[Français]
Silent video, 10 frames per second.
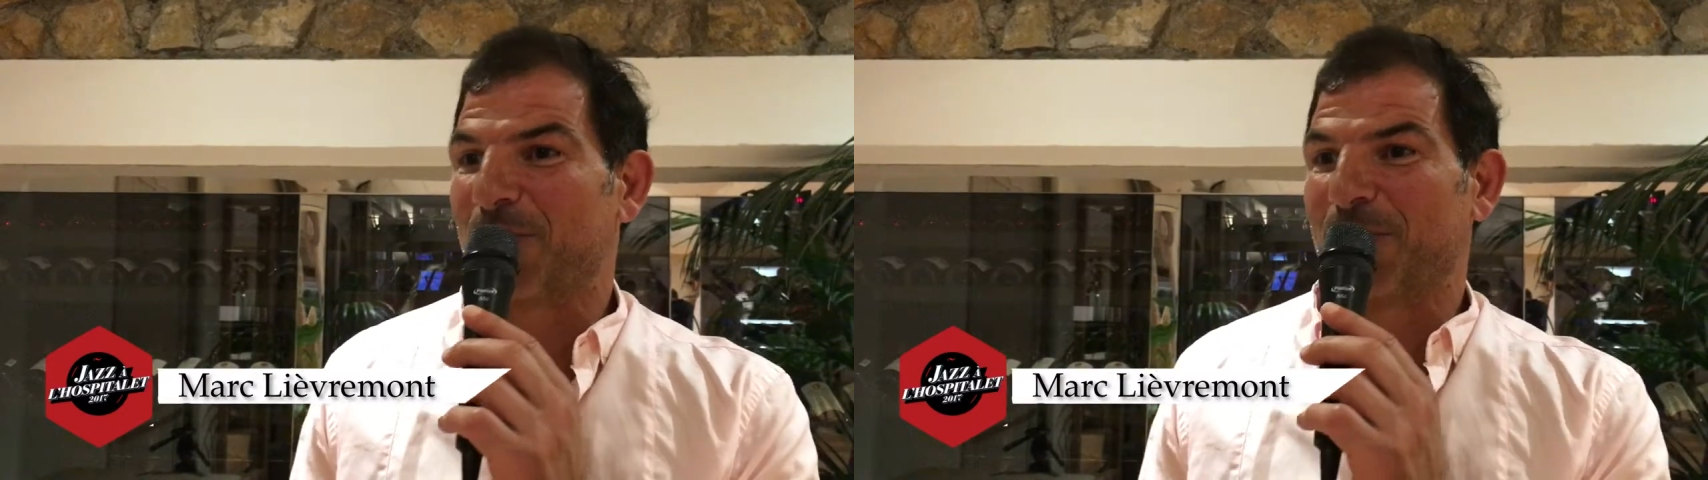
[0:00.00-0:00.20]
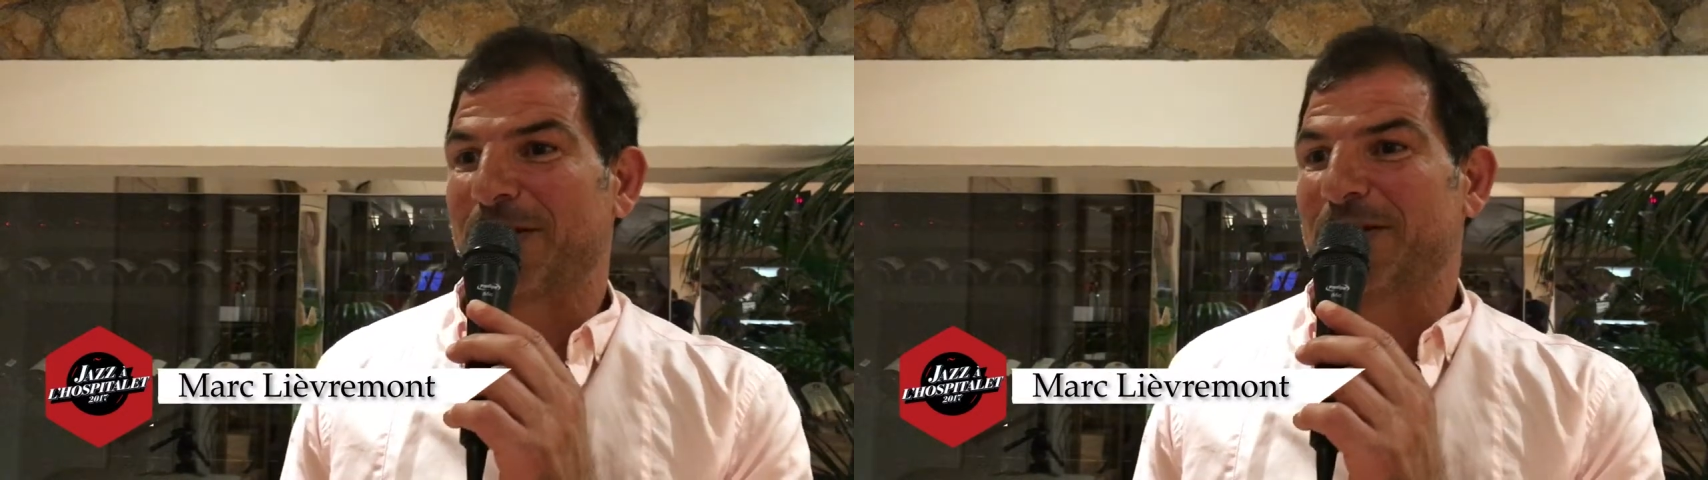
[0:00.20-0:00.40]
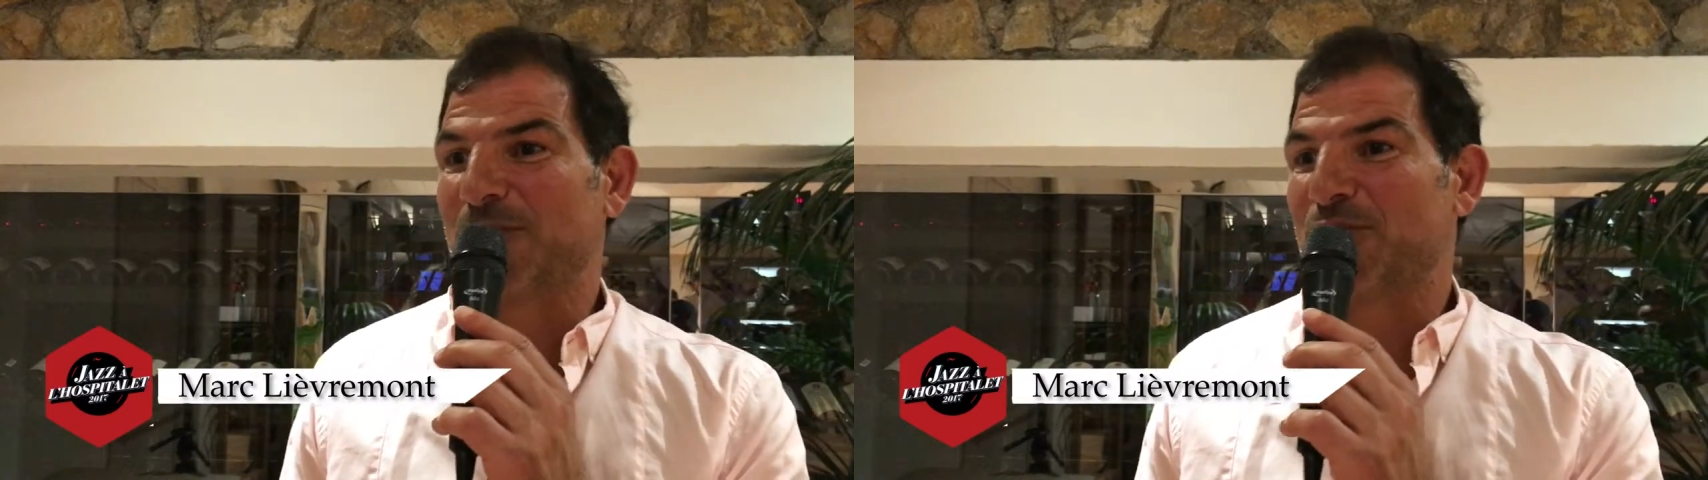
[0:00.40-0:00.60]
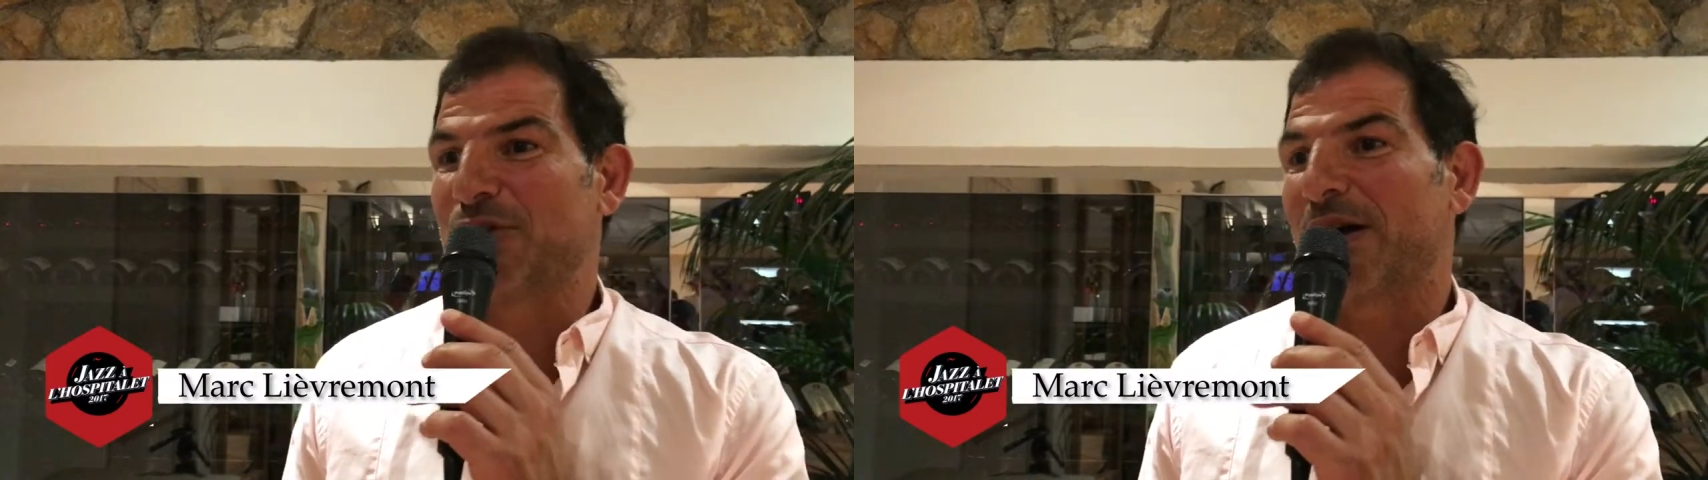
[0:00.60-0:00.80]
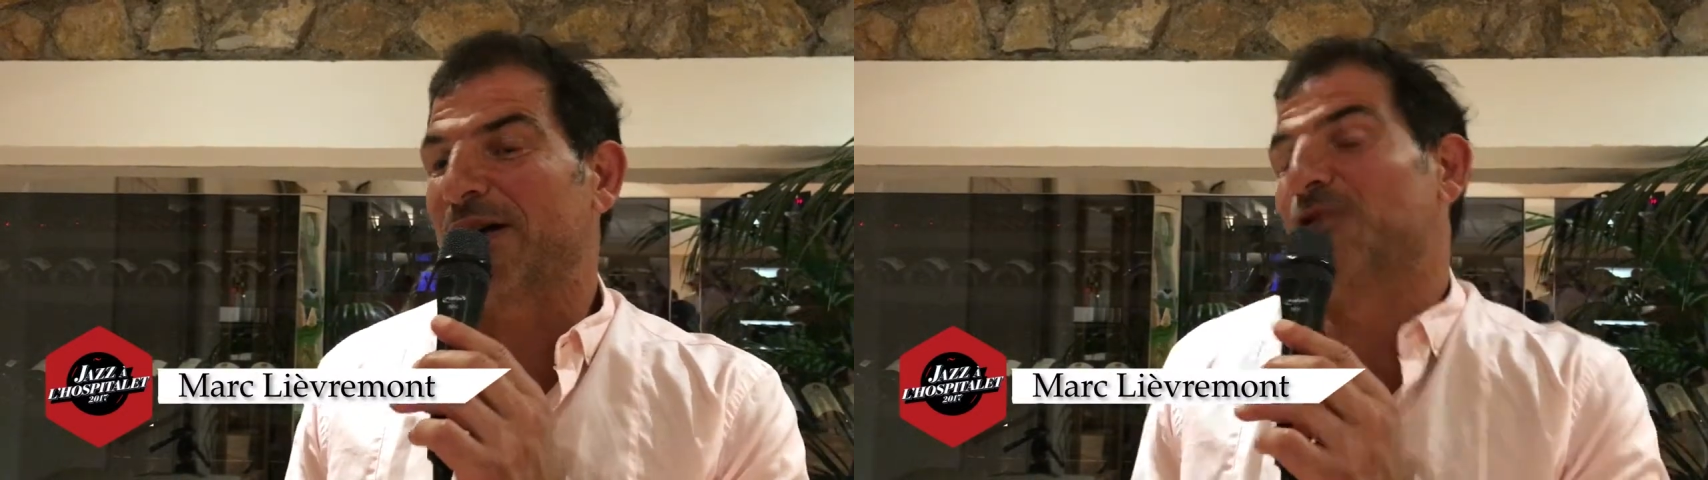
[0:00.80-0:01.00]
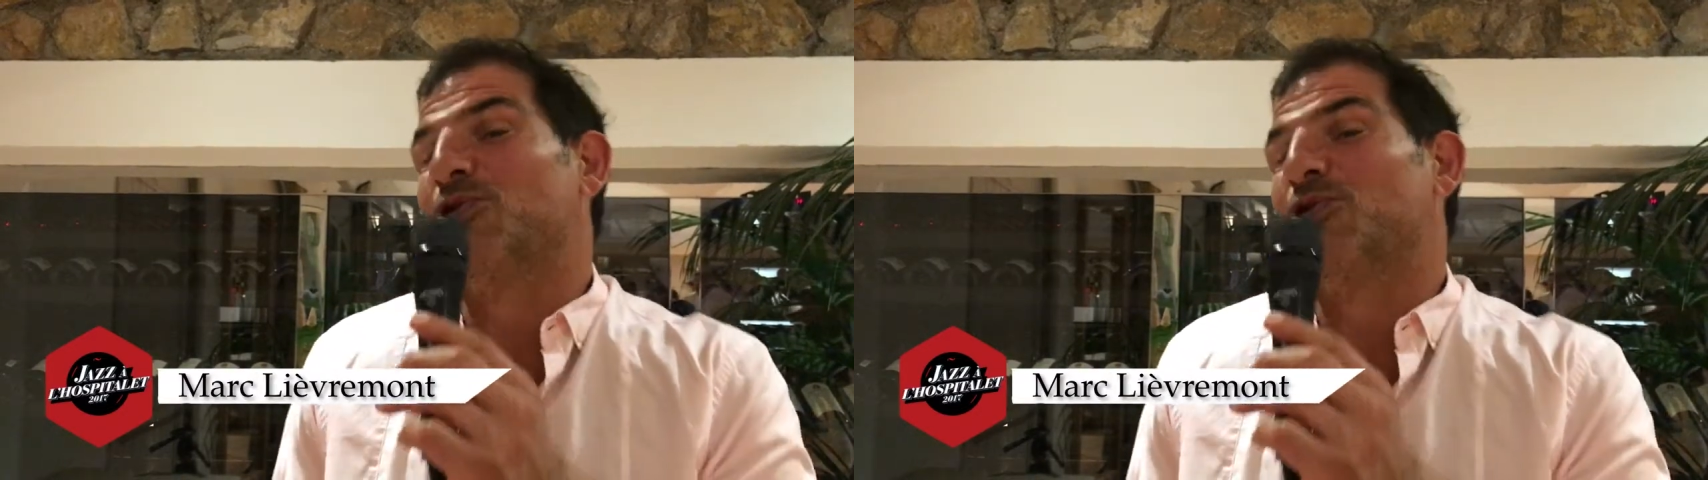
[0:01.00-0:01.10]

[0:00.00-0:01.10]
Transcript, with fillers: commercial de Gérard,